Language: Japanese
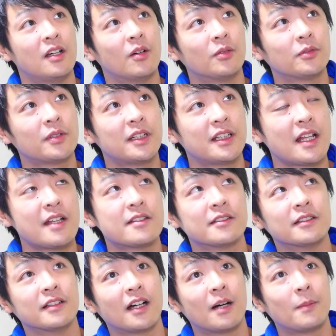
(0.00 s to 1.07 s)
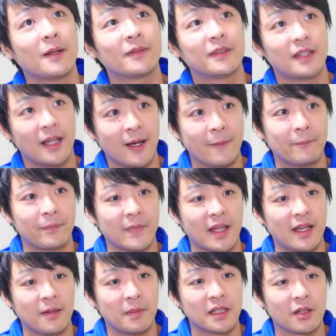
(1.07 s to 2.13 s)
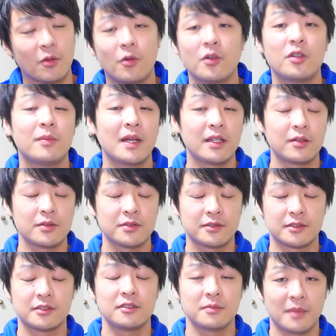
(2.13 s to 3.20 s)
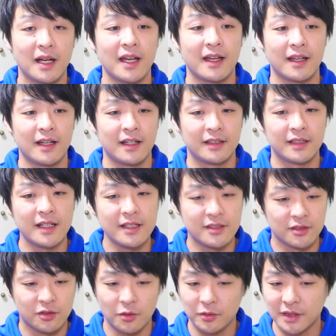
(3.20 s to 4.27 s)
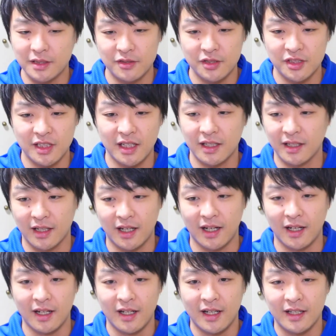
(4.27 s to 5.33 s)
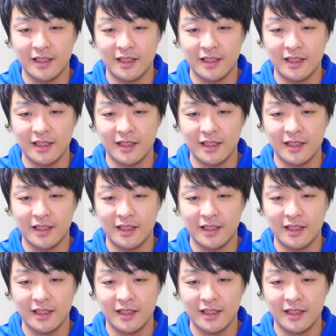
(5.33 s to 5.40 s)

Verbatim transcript: 本当にテニスハマって、ね、まだこういう勉強する前、テニス上達したいから、